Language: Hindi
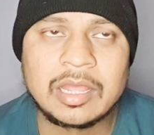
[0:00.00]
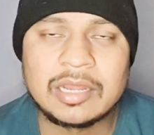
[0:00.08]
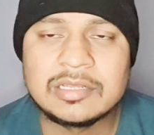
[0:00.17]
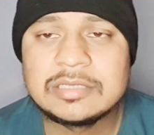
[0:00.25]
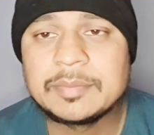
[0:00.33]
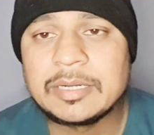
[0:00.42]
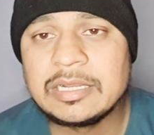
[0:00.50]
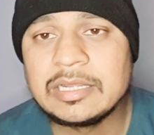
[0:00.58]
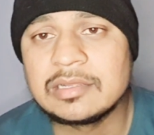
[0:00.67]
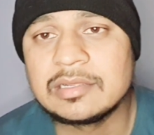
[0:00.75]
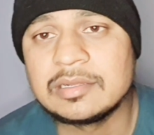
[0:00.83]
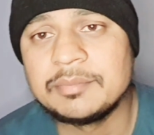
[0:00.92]
हार्दिक पांड्या
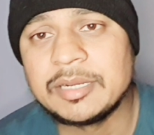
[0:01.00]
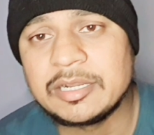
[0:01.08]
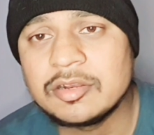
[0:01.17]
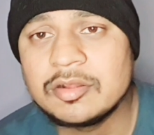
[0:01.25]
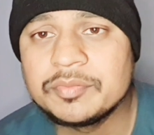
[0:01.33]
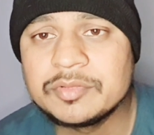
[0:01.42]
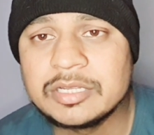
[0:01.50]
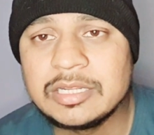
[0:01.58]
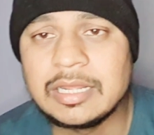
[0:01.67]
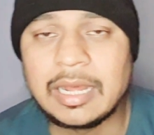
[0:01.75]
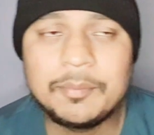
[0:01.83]
का बेटर ऑप्शन है